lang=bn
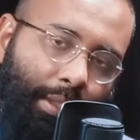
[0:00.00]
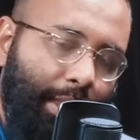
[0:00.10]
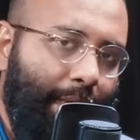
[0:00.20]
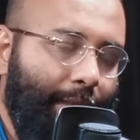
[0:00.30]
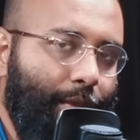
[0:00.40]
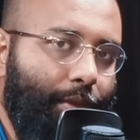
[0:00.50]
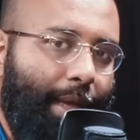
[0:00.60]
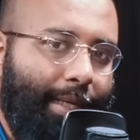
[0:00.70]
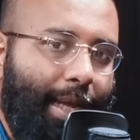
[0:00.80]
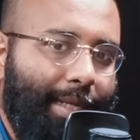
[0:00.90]
জিনের আসর
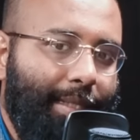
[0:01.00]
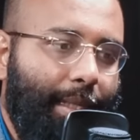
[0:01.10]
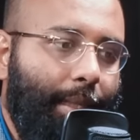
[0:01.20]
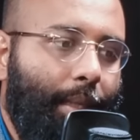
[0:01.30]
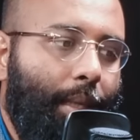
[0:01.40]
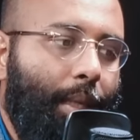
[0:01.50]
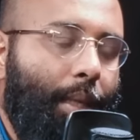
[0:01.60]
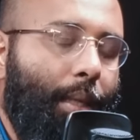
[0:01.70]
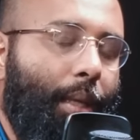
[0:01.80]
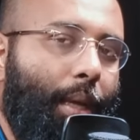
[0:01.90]
তো একটা আছেই
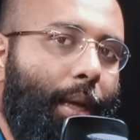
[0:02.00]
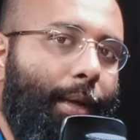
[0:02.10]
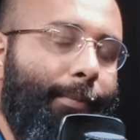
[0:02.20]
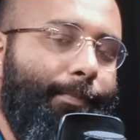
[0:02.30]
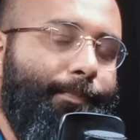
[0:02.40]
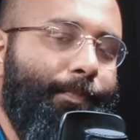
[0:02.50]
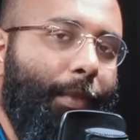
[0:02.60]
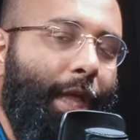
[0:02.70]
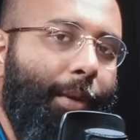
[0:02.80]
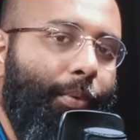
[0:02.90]

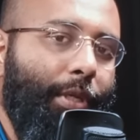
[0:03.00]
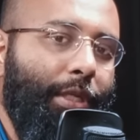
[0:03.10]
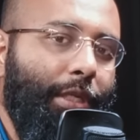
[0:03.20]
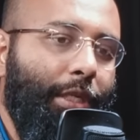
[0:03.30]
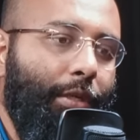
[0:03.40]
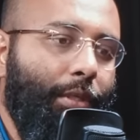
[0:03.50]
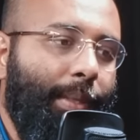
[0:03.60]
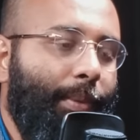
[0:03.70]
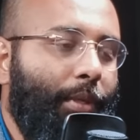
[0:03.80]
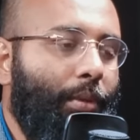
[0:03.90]
তারপরে যেটা সেটা
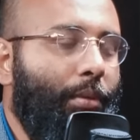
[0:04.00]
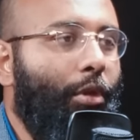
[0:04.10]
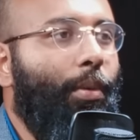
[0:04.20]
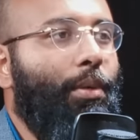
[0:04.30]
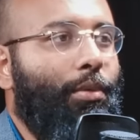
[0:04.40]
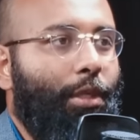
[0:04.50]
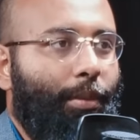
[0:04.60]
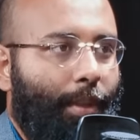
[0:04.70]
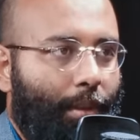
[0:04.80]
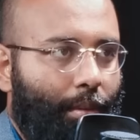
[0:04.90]
হচ্ছে আপনার তো তবা করতে
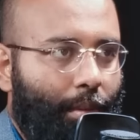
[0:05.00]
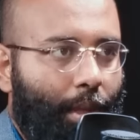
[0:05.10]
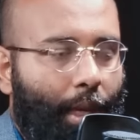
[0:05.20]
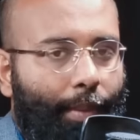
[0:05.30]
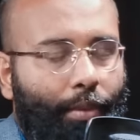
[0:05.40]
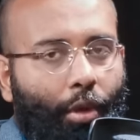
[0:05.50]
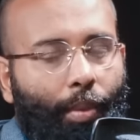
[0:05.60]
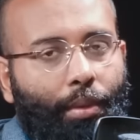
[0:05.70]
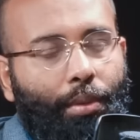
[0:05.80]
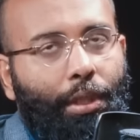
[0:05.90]
হবে হ্যাঁ এবং
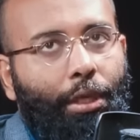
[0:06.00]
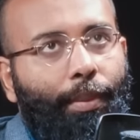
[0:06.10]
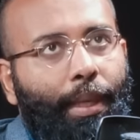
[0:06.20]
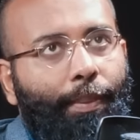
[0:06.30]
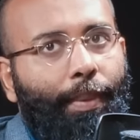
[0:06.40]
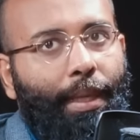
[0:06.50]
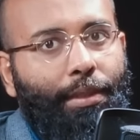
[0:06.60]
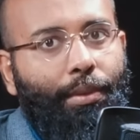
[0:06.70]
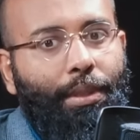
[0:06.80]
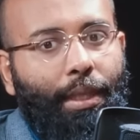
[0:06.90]
তবা করতে হবে
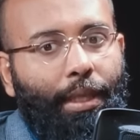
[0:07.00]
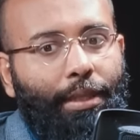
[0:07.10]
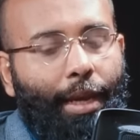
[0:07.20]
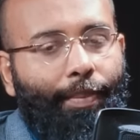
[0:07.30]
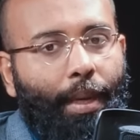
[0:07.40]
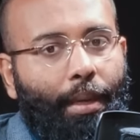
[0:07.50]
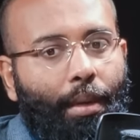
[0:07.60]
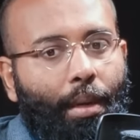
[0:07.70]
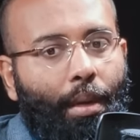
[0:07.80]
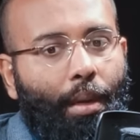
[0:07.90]
প্লাস হচ্ছে গিয়ে যে আপনার
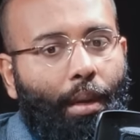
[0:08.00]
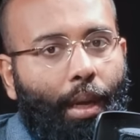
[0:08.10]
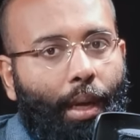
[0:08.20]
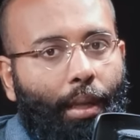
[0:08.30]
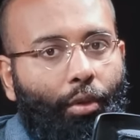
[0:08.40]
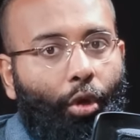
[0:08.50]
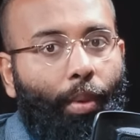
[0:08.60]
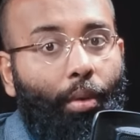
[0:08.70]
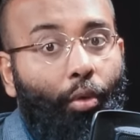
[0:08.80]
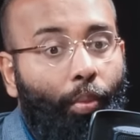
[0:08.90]

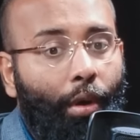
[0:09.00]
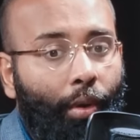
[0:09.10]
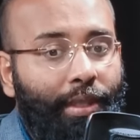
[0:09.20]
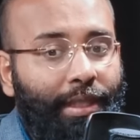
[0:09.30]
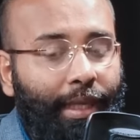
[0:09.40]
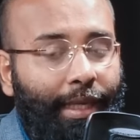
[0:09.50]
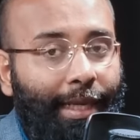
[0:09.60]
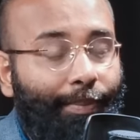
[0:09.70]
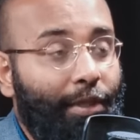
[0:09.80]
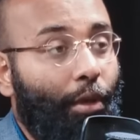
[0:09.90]
তবা কবুল হয়েছে
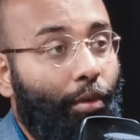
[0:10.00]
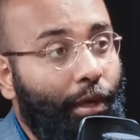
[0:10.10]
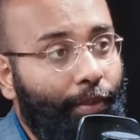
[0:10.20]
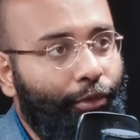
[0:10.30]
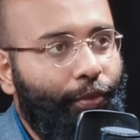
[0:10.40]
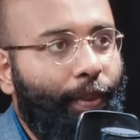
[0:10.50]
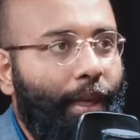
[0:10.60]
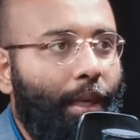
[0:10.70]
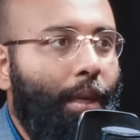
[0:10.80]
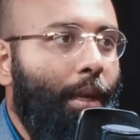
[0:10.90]
এটা আপনি তখনই
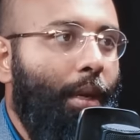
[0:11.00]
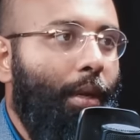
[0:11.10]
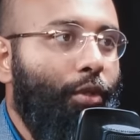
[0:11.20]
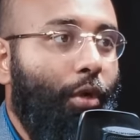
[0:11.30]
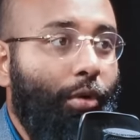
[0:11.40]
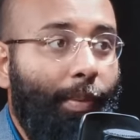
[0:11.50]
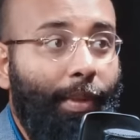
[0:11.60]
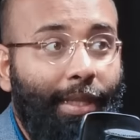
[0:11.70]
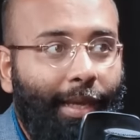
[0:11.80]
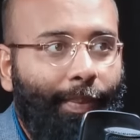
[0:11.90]
বুঝবেন যখন
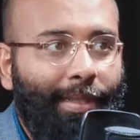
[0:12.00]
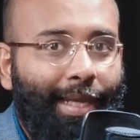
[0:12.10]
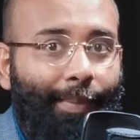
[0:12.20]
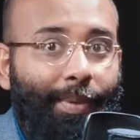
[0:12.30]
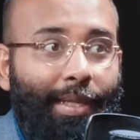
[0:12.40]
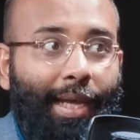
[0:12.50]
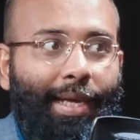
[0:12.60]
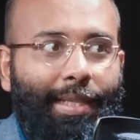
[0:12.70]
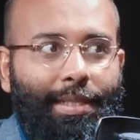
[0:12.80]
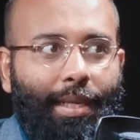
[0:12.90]
আপনি দেখবেন যে আপনি আর
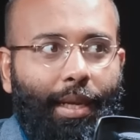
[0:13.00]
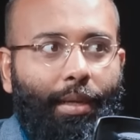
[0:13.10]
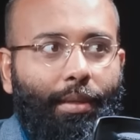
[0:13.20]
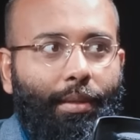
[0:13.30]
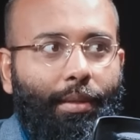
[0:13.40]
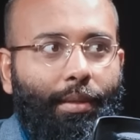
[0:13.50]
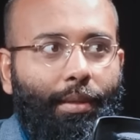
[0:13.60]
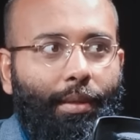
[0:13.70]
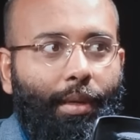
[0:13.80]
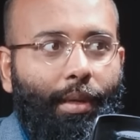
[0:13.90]
তাকাইতেছেন না
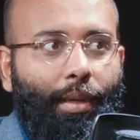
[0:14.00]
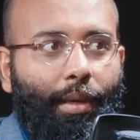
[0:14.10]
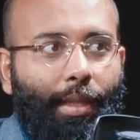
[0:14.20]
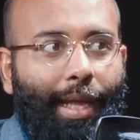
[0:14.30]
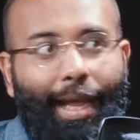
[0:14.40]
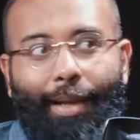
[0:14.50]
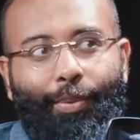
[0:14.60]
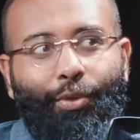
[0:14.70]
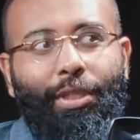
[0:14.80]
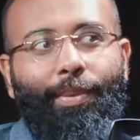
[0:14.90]
তার আগ
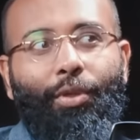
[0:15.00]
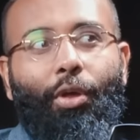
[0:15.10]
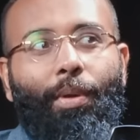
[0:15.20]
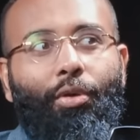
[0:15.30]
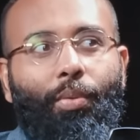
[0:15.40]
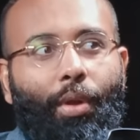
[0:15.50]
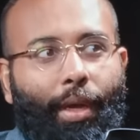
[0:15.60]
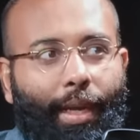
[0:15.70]
পর্যন্ত আপনার তবা কবুল